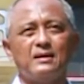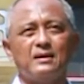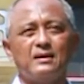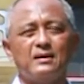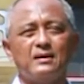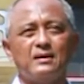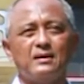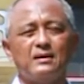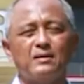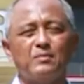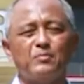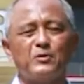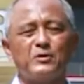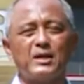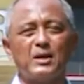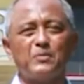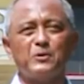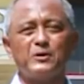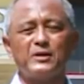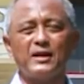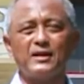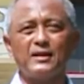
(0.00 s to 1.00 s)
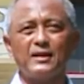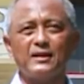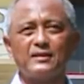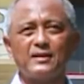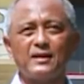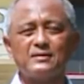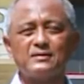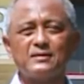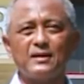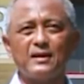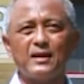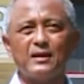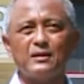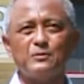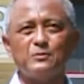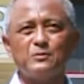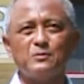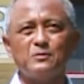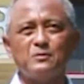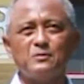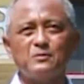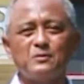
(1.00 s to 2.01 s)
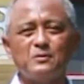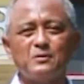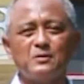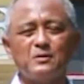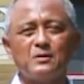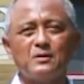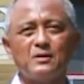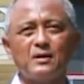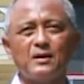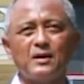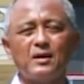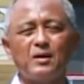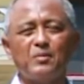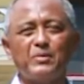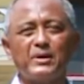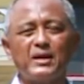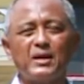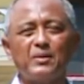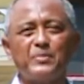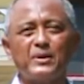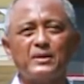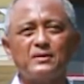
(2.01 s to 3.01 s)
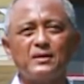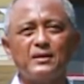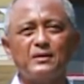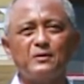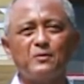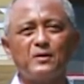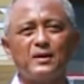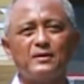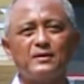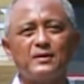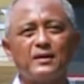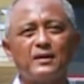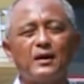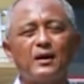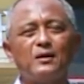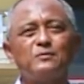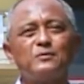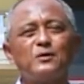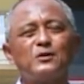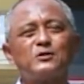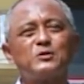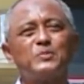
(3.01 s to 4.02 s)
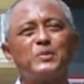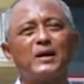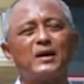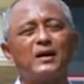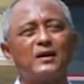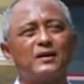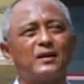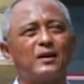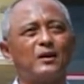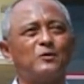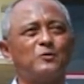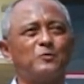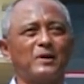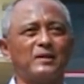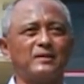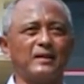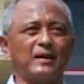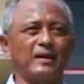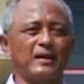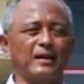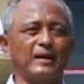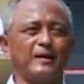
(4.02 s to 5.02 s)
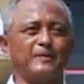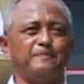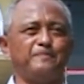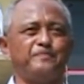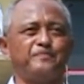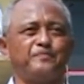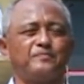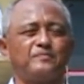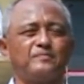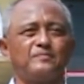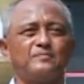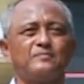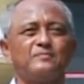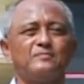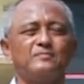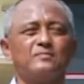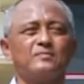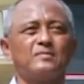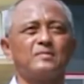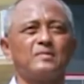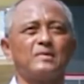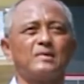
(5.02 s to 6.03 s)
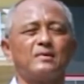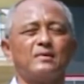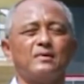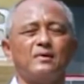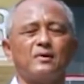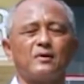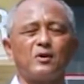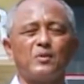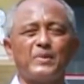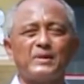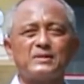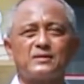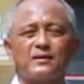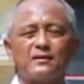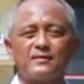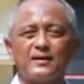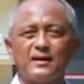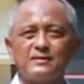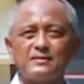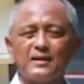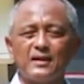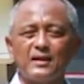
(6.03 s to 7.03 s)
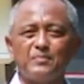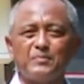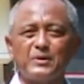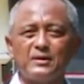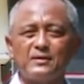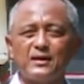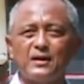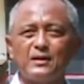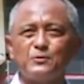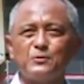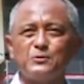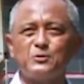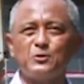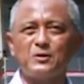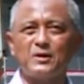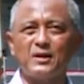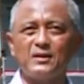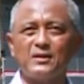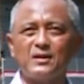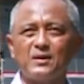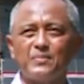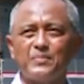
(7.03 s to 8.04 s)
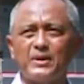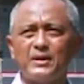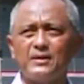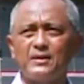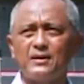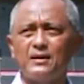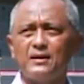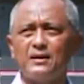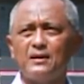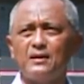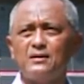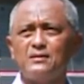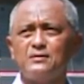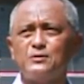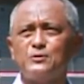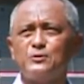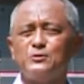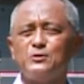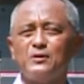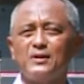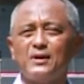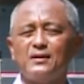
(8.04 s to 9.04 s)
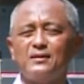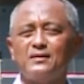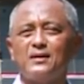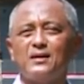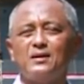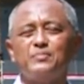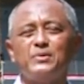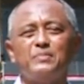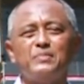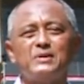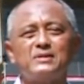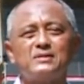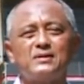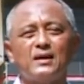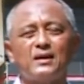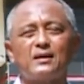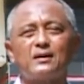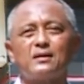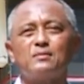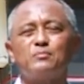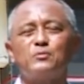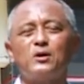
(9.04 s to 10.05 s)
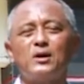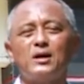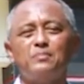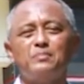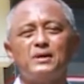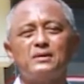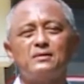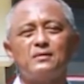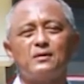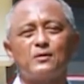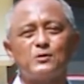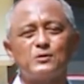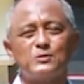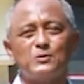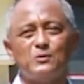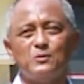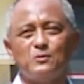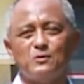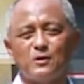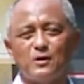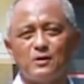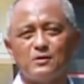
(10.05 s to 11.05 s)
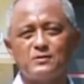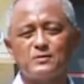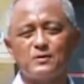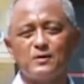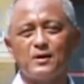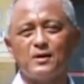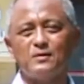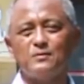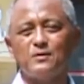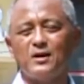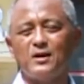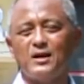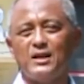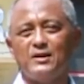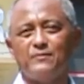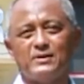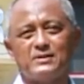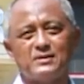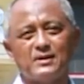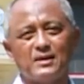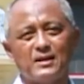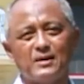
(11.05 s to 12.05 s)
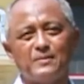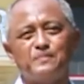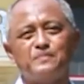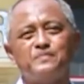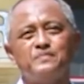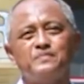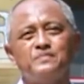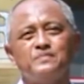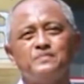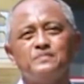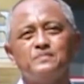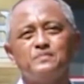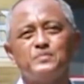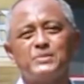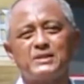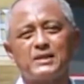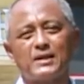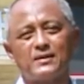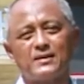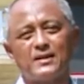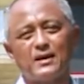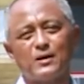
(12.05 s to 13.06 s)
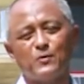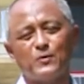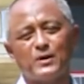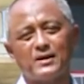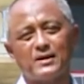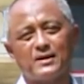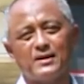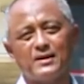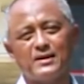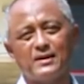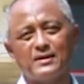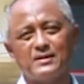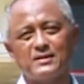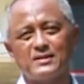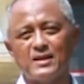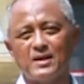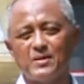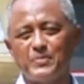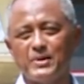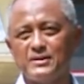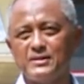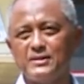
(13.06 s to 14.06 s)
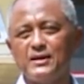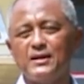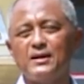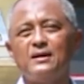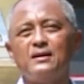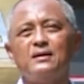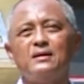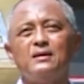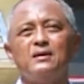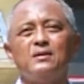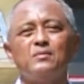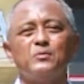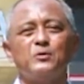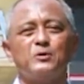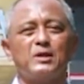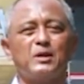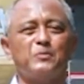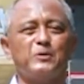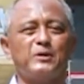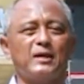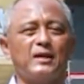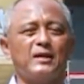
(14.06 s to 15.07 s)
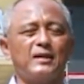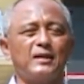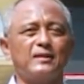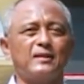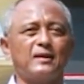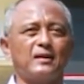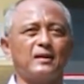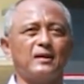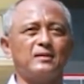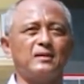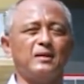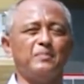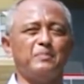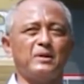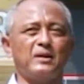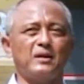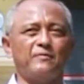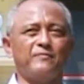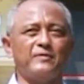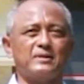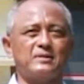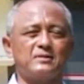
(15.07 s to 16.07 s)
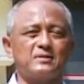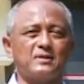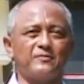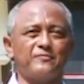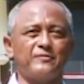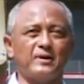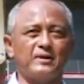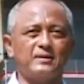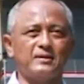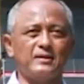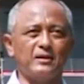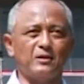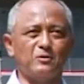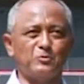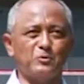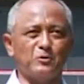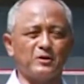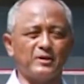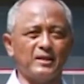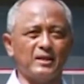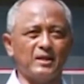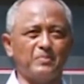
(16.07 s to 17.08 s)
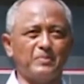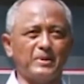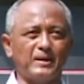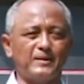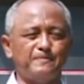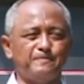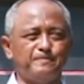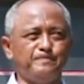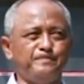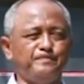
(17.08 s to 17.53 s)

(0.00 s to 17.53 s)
ah, mudah-mudahan kita selalu uh, mendapat lindungan dari Allah Subhanahu wa Ta'ala. Rahmat serta salam kita tujukan kepada junjungan Nabi besar Muhammad Rasulullah Sallallahu Alaihi Wasallam beserta keluarga dan sahabatnya. Mudah-mudahan kita nanti mendapat syafaat di yaumul kiamah.